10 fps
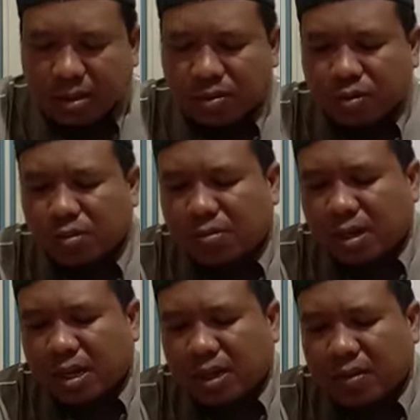
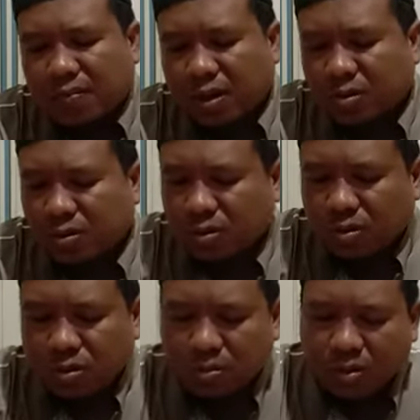summa kafaru
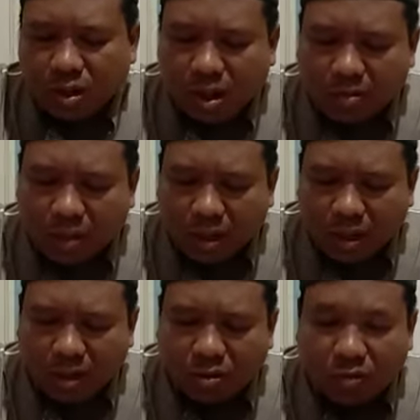kemudian
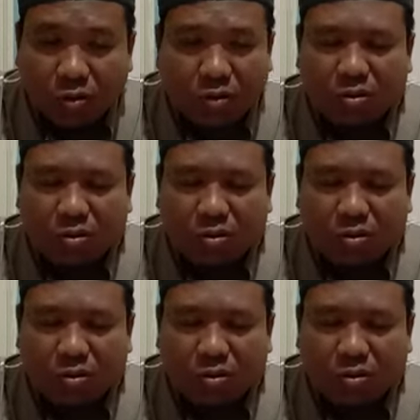mereka kufur